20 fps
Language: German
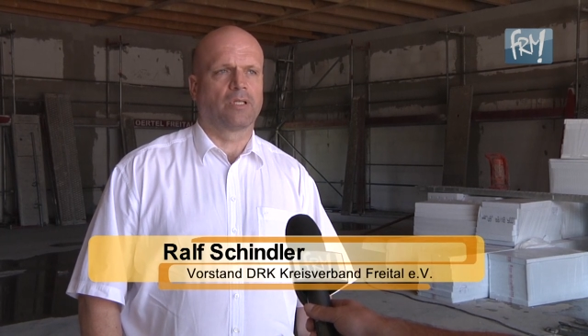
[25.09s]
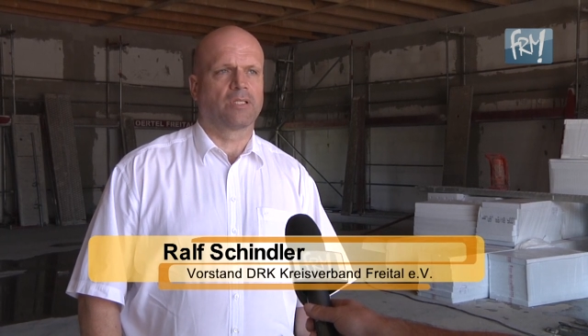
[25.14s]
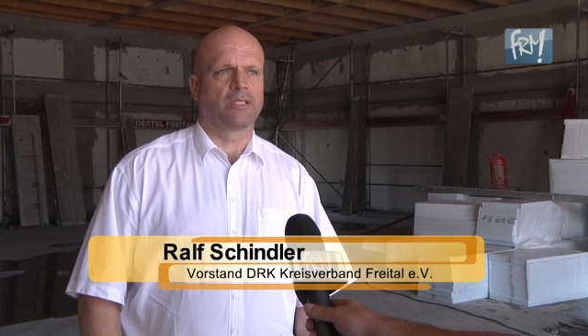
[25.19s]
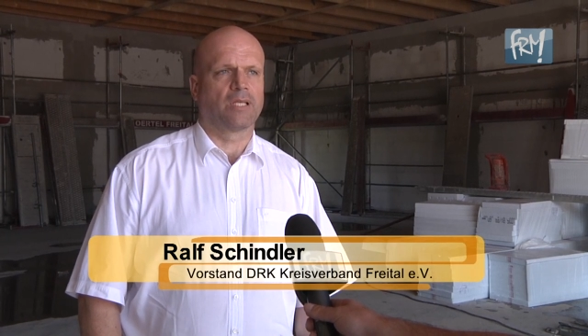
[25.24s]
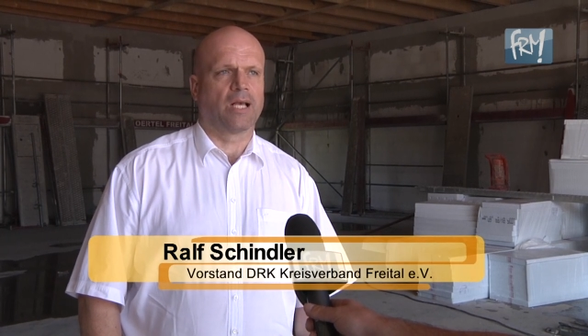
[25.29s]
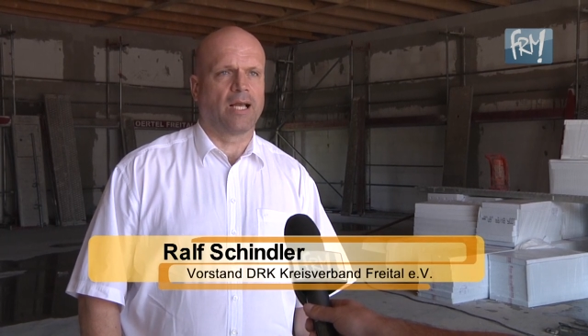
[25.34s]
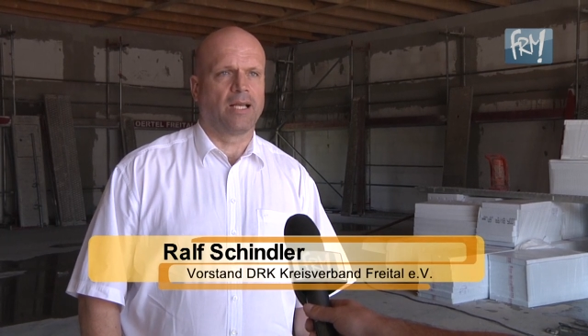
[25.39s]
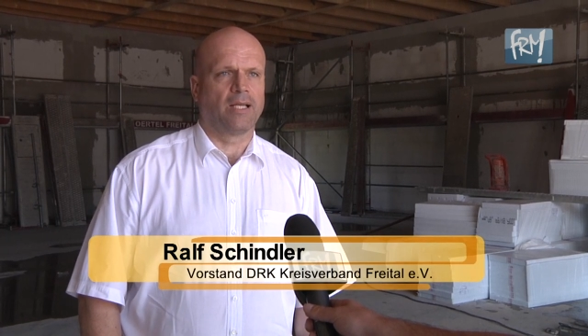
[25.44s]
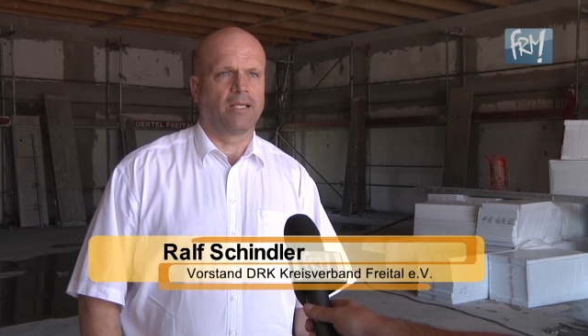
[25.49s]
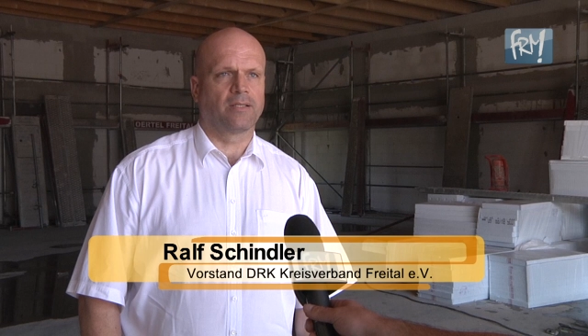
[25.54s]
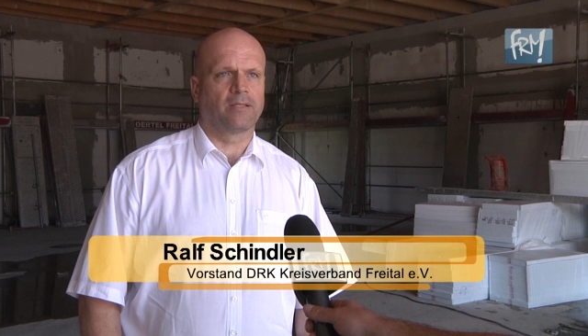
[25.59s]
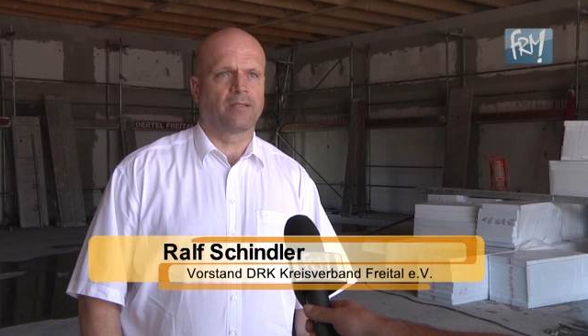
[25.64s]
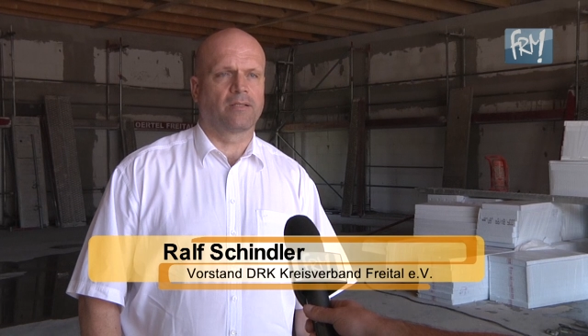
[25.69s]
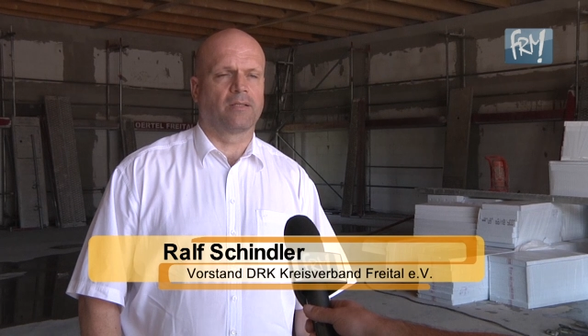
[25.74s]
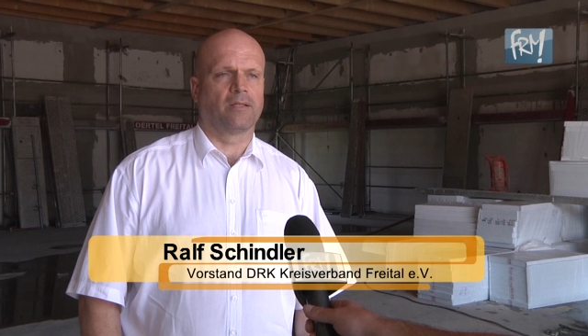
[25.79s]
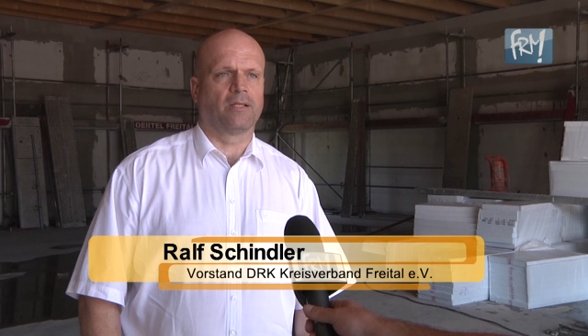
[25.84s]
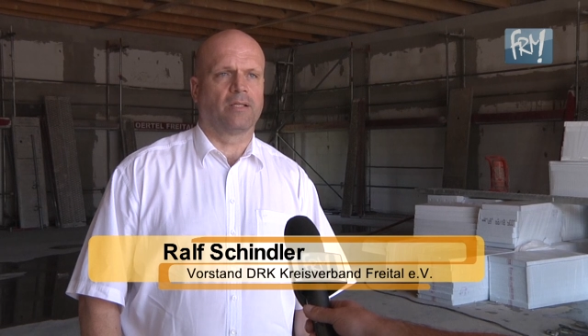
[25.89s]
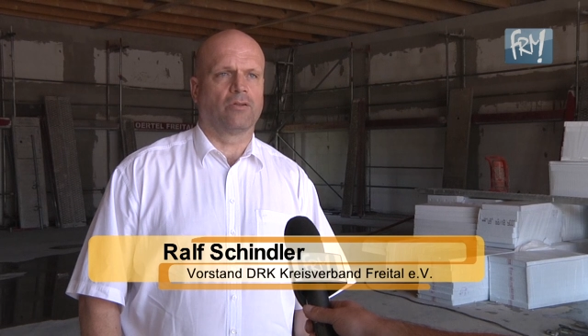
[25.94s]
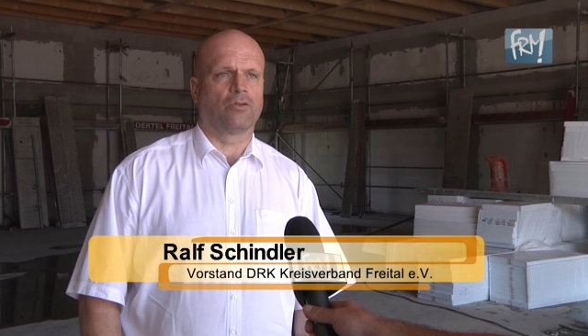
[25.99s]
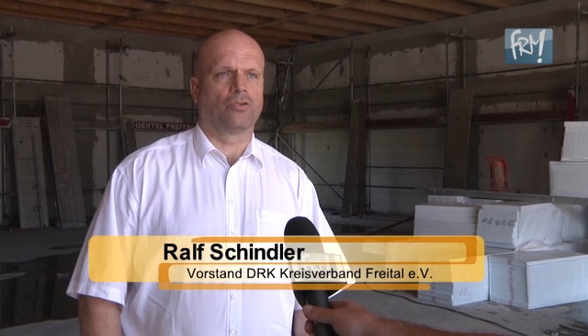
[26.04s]
Das
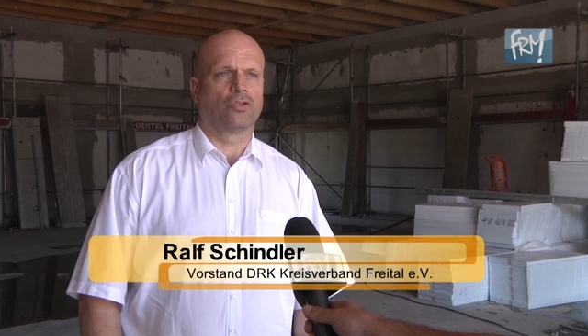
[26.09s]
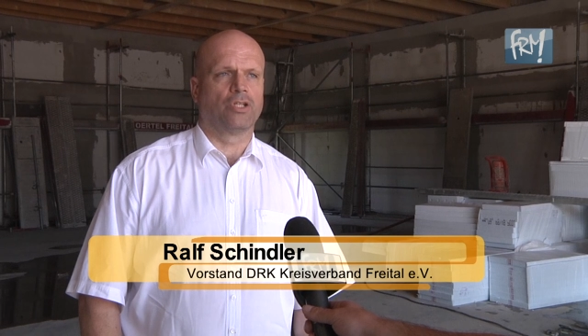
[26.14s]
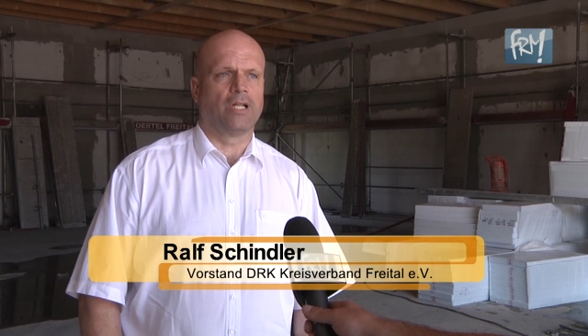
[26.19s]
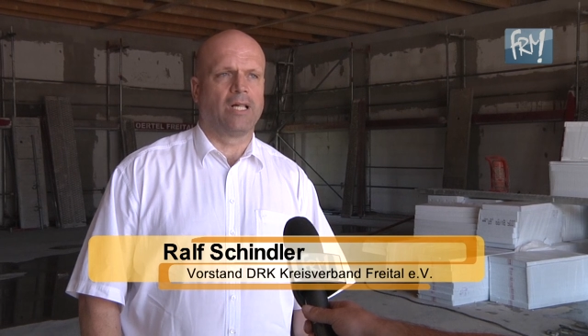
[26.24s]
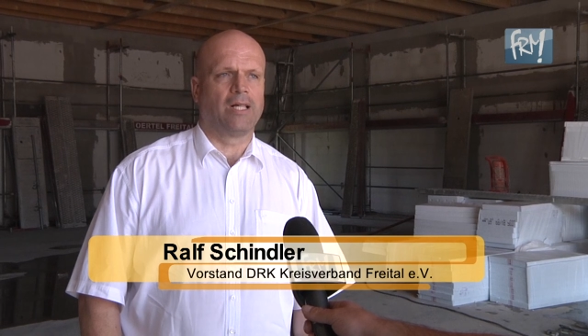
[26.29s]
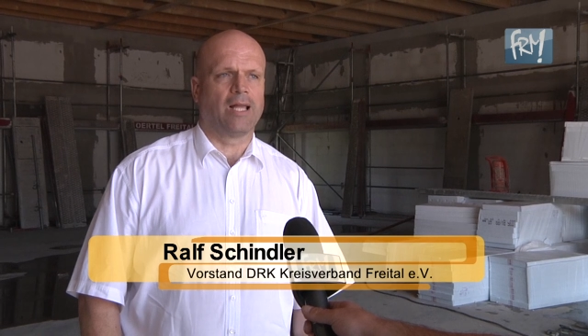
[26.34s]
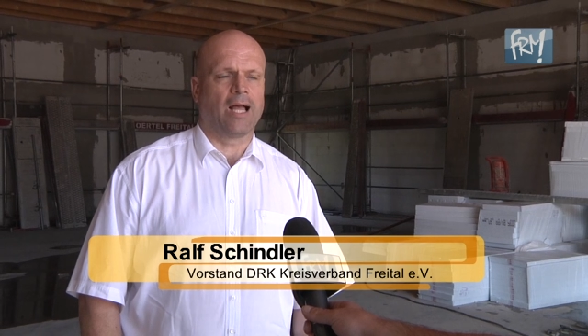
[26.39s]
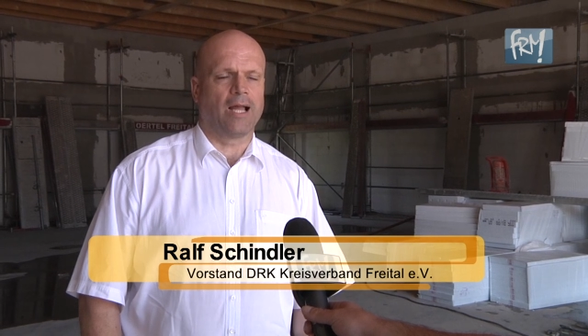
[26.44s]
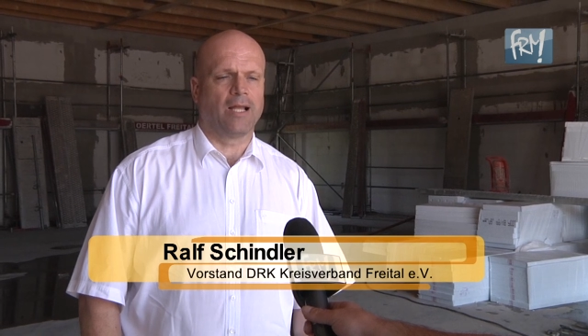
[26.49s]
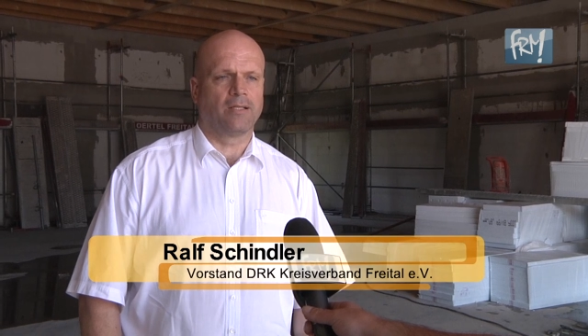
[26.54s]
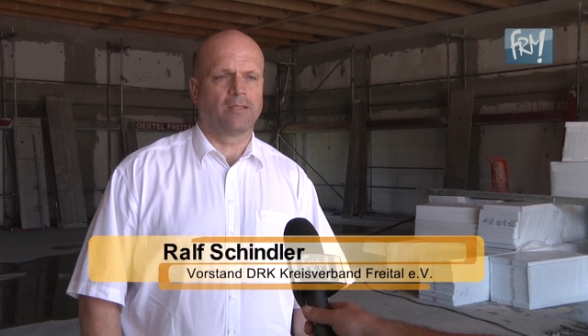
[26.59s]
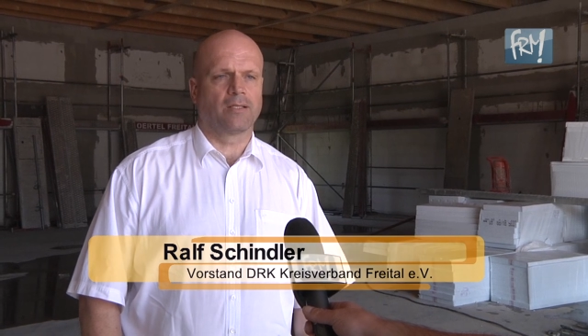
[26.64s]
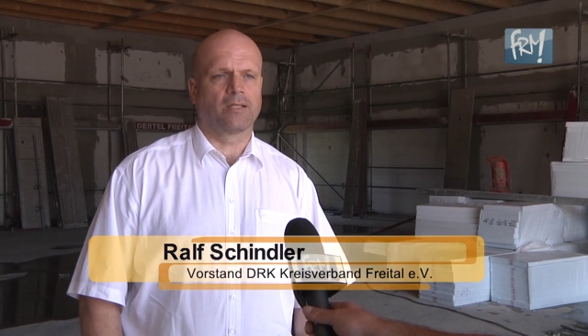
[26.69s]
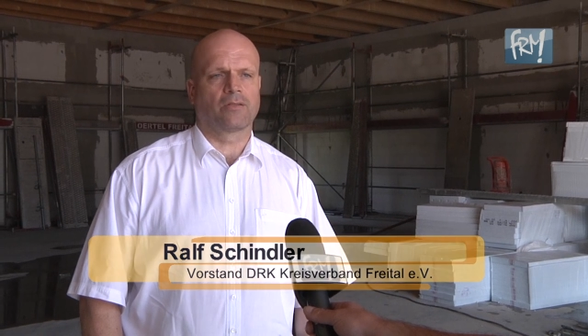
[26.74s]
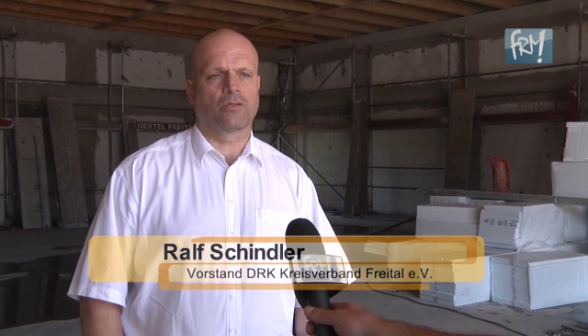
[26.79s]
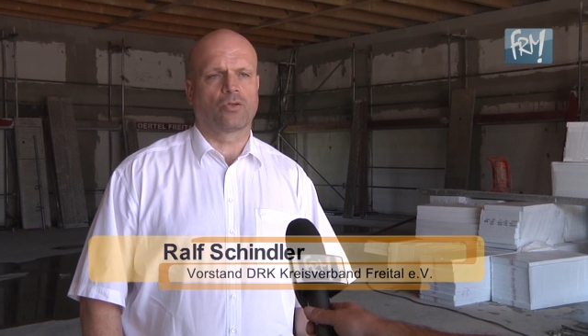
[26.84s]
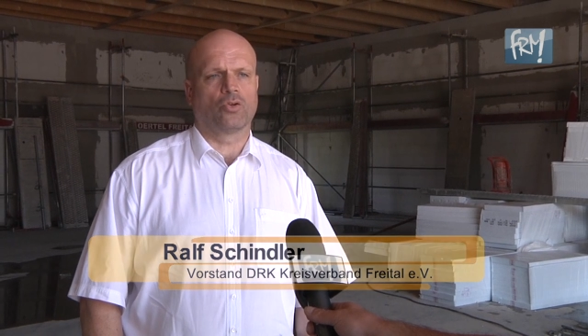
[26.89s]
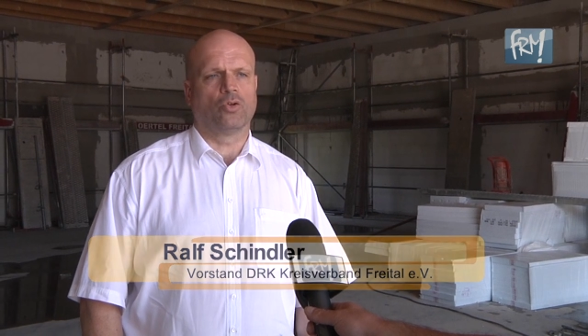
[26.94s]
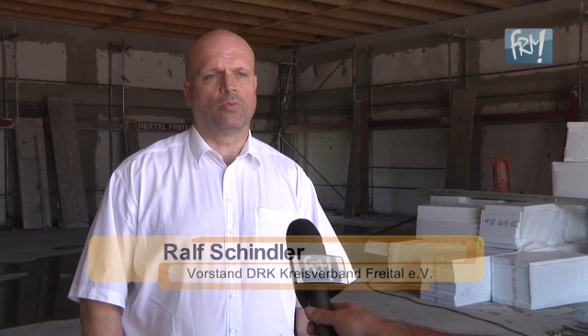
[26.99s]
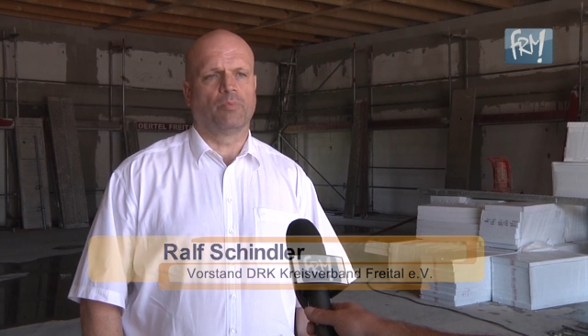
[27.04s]
heißt, einer
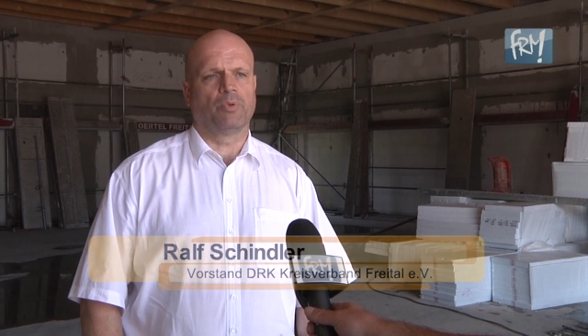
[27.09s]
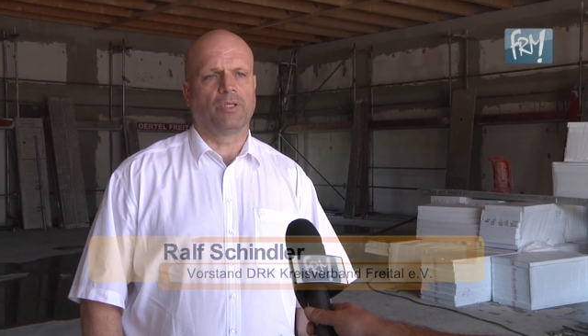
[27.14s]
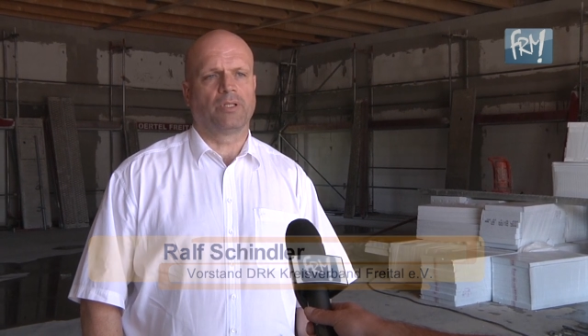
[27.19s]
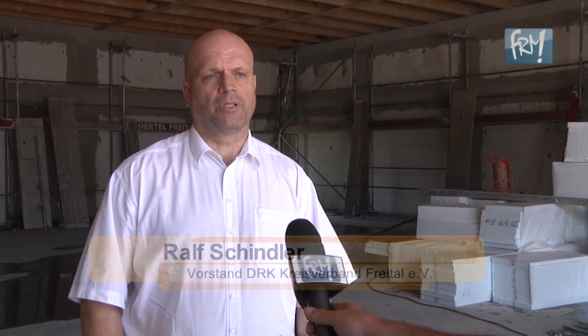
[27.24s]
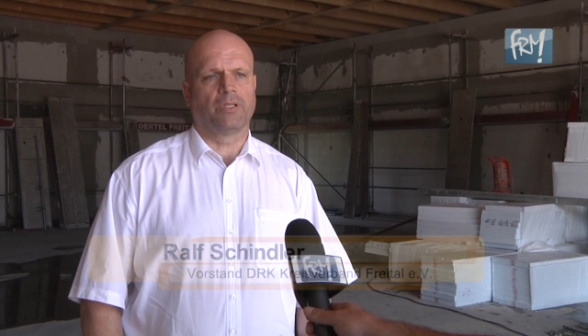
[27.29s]
Schnelleinsatzgruppe,